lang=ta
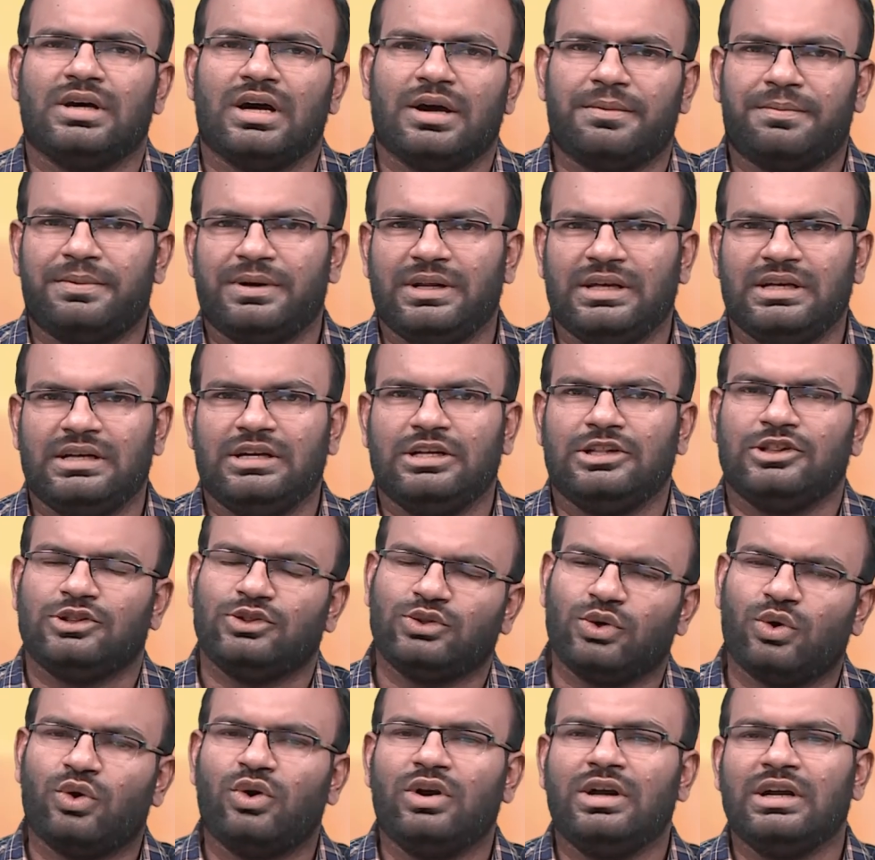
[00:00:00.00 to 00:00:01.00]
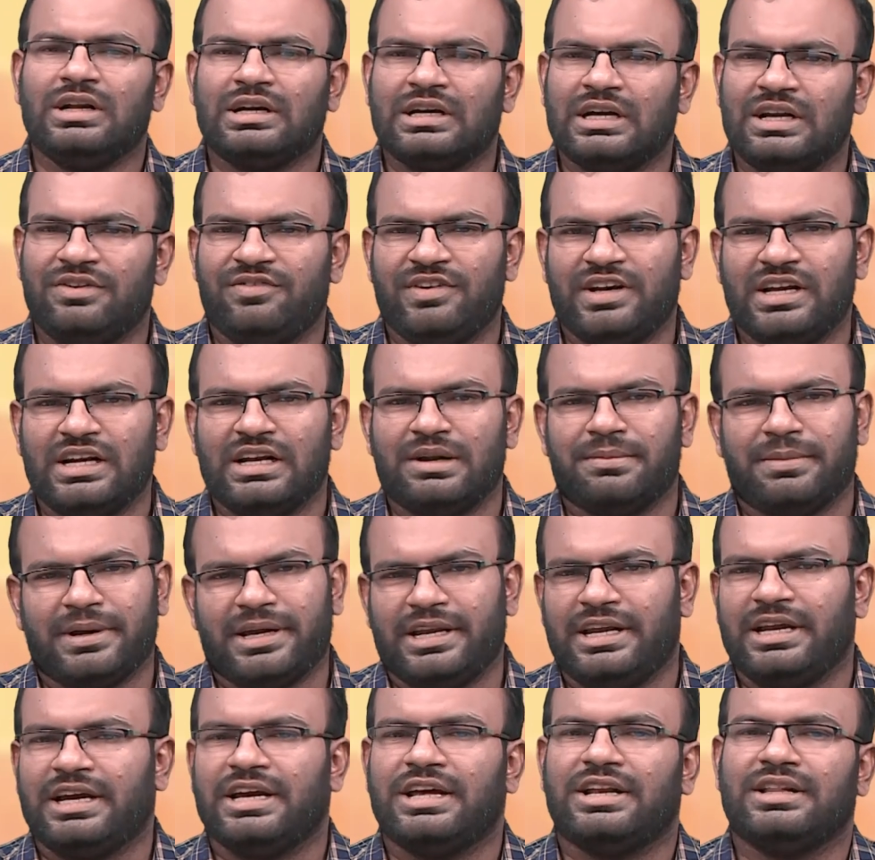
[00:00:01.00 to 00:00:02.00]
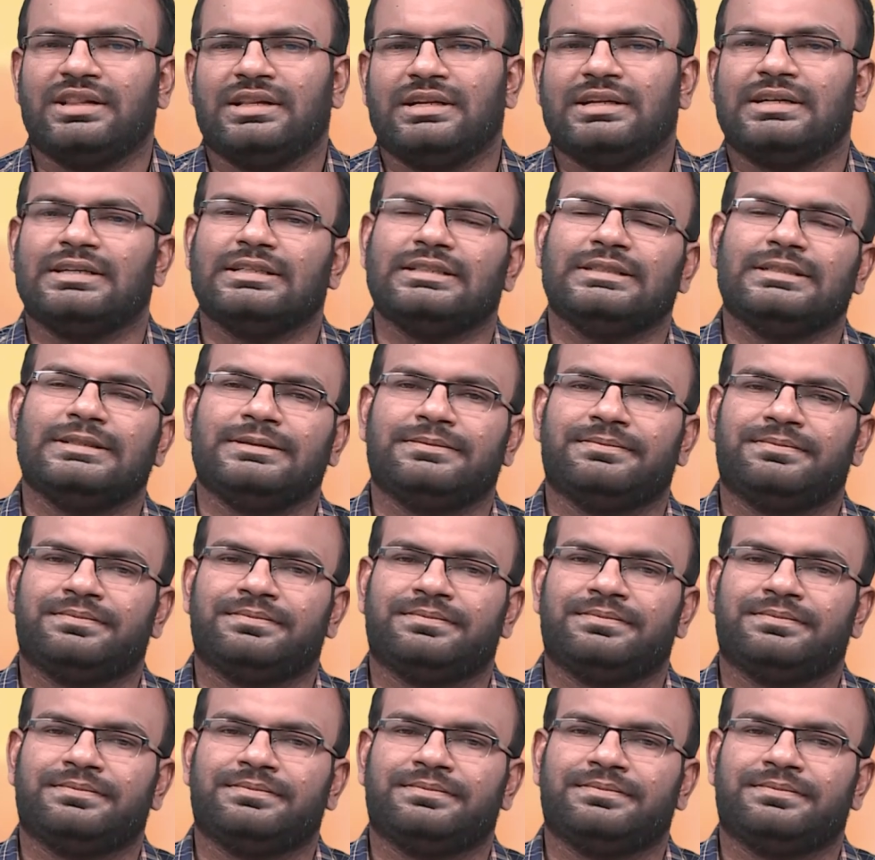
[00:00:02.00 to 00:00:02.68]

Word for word: அப்படி தோல் கருவிகள் நம்மக்கிட்டக்க இருந்திருக்குது